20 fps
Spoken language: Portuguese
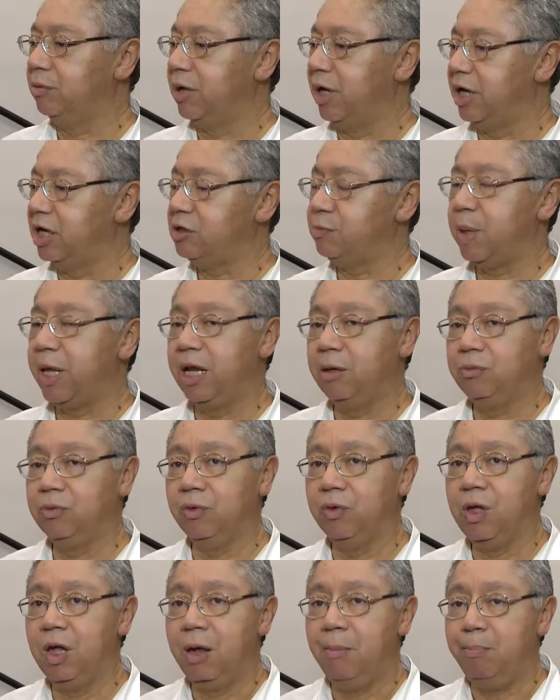É,
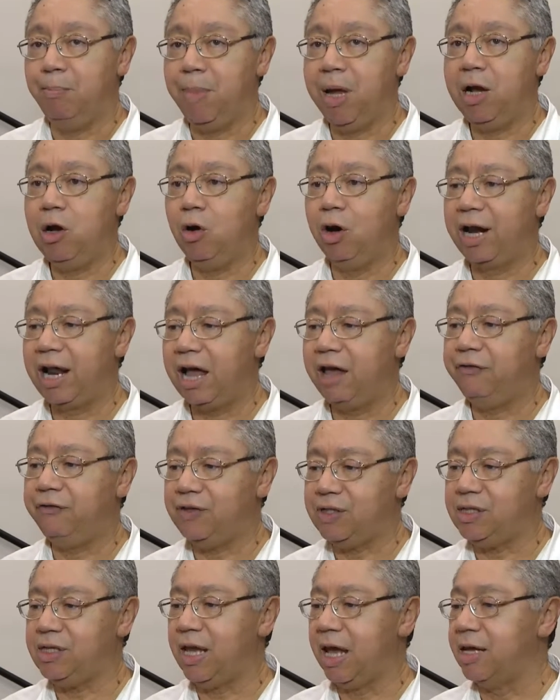esperamos melhorar a
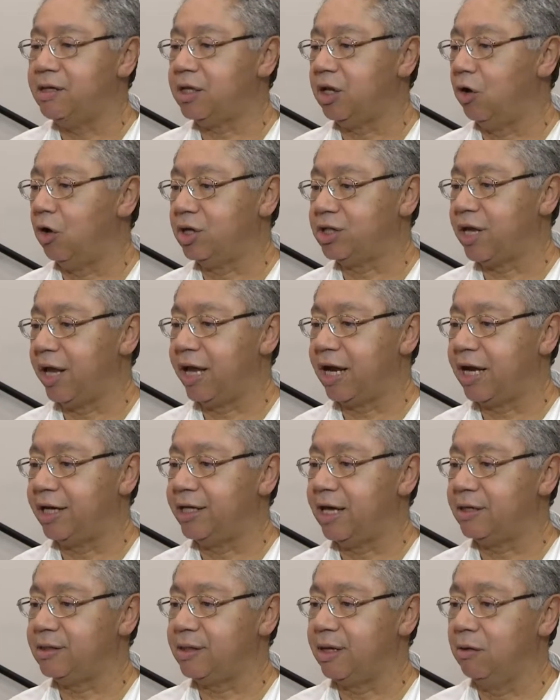eficiência da nossa
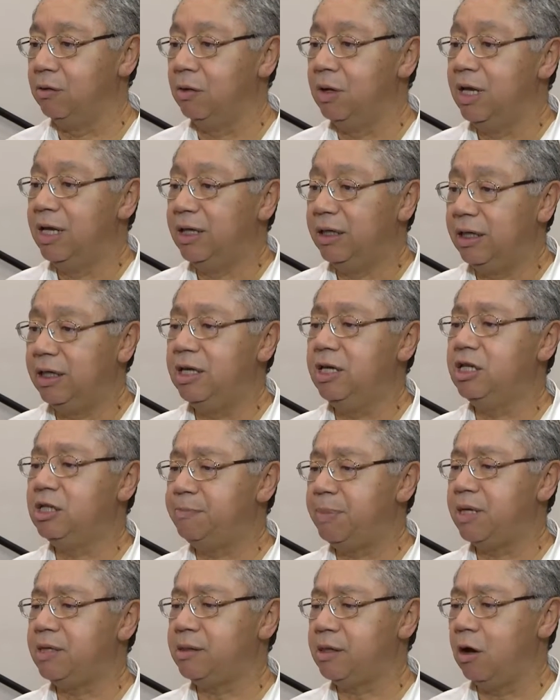arrecadação,
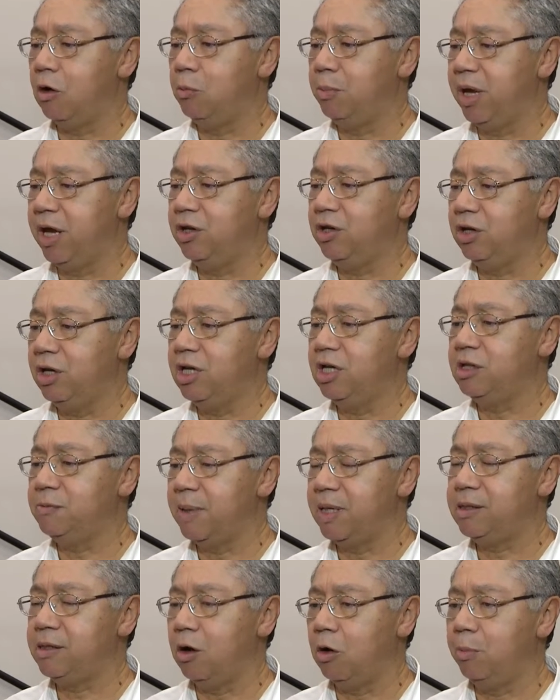especialmente,
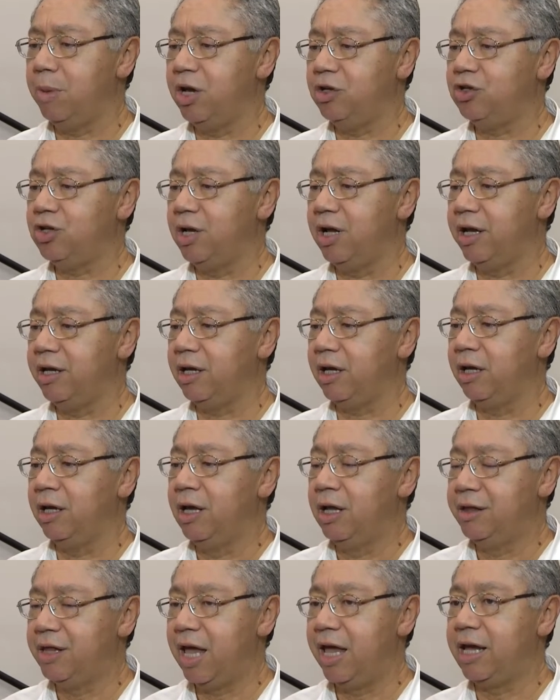especialmente da,
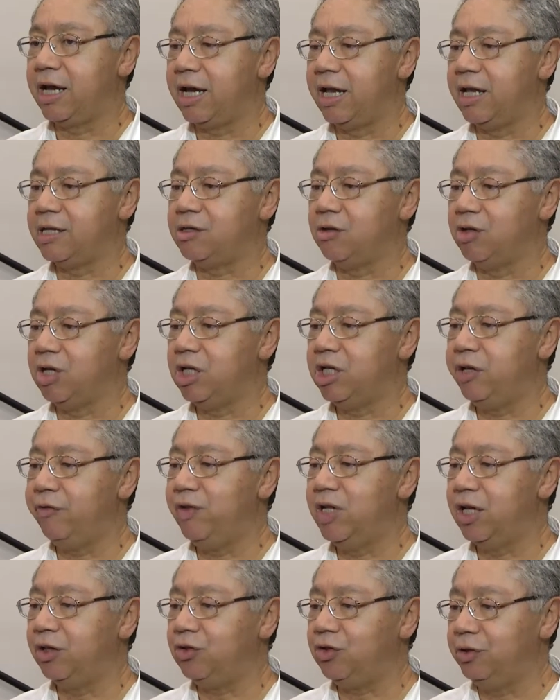da arrecadação da
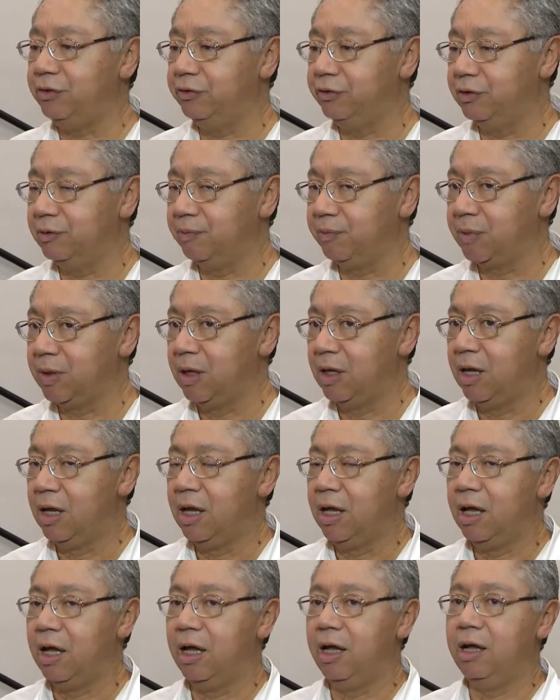dívida ativa.
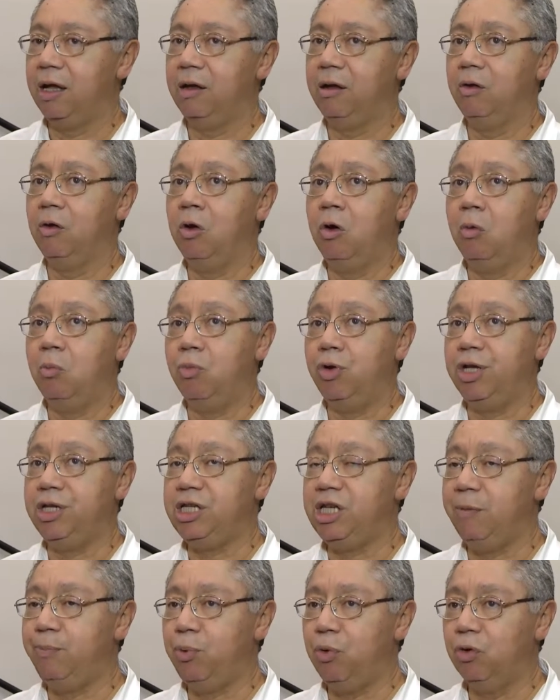Ah, o
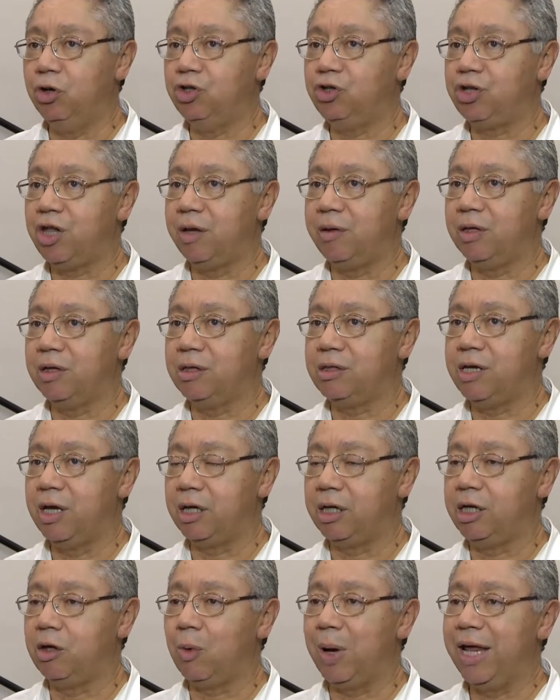município hoje tem
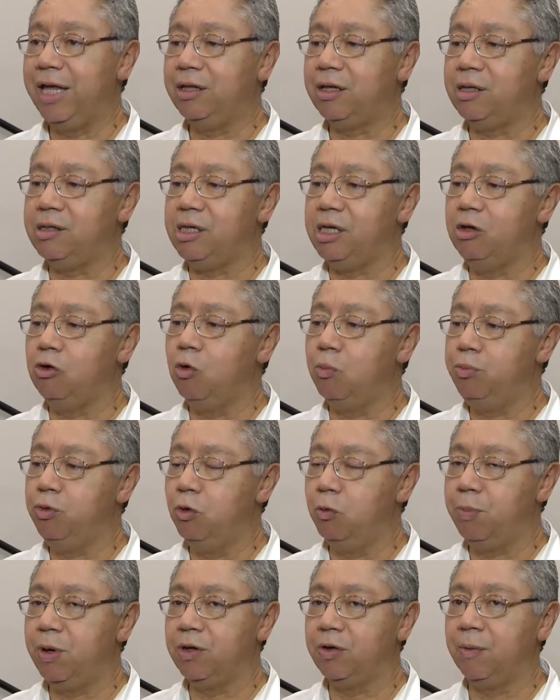cerca de 45
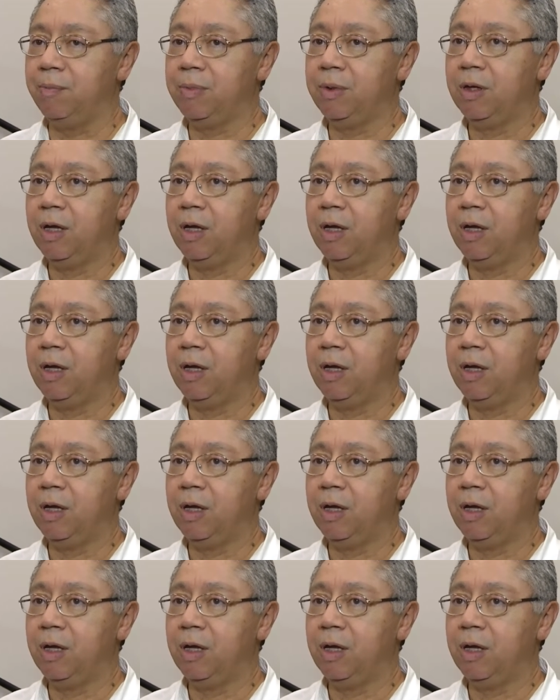mil pessoas